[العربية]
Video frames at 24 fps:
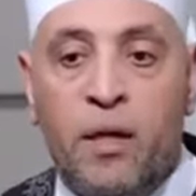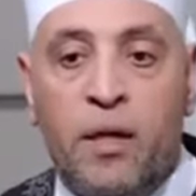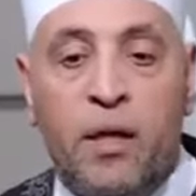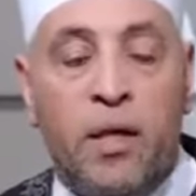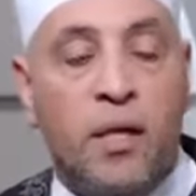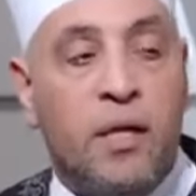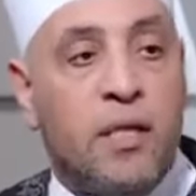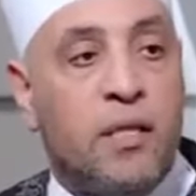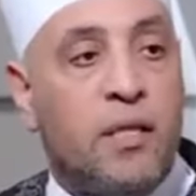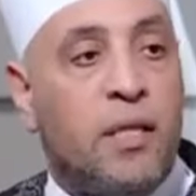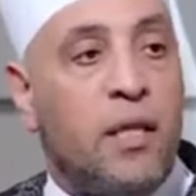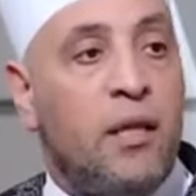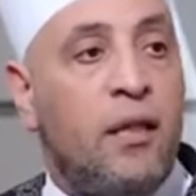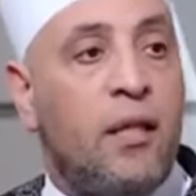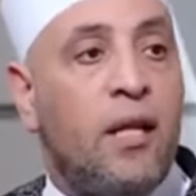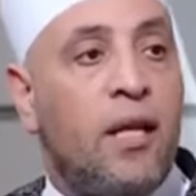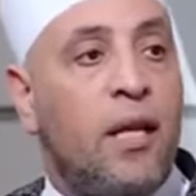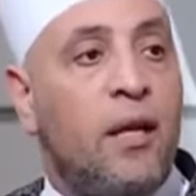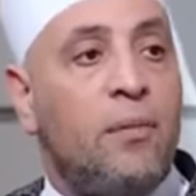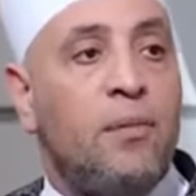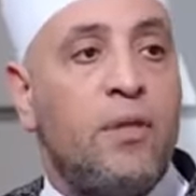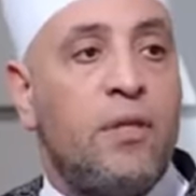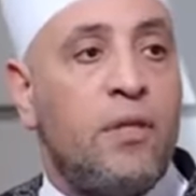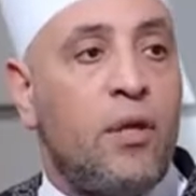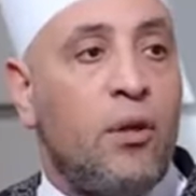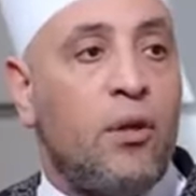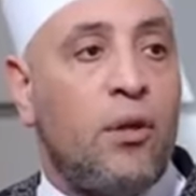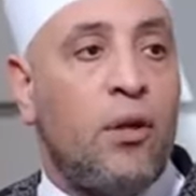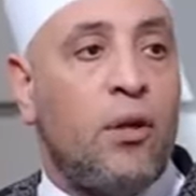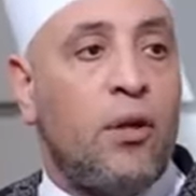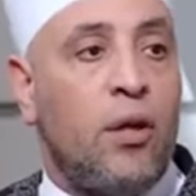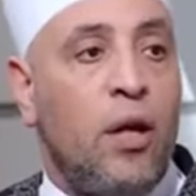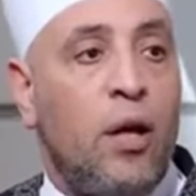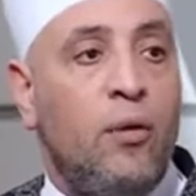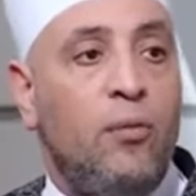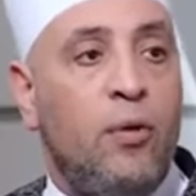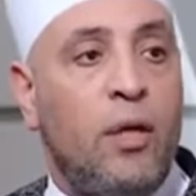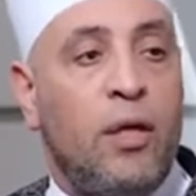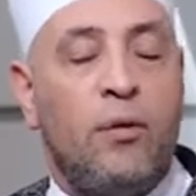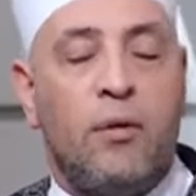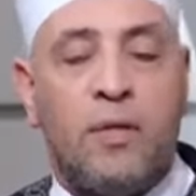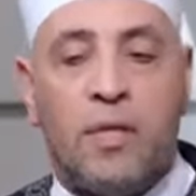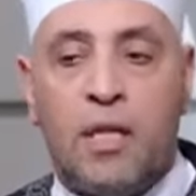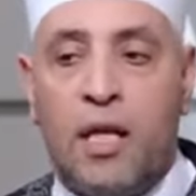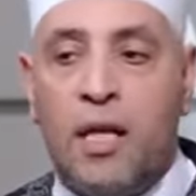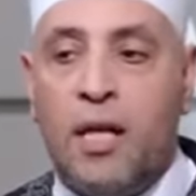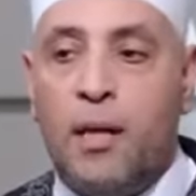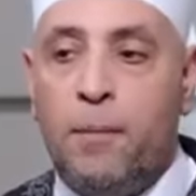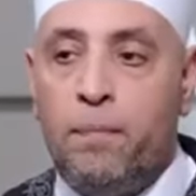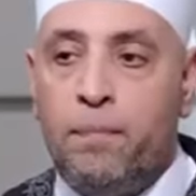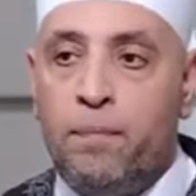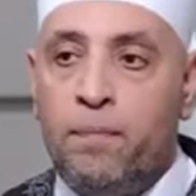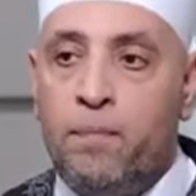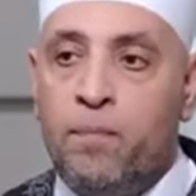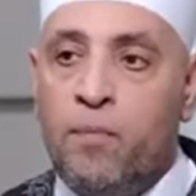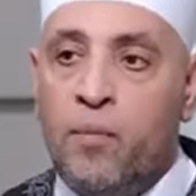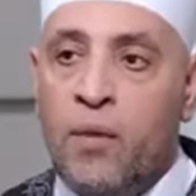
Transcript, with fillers: إن سيدنا النبي صلى الله عليه وسلم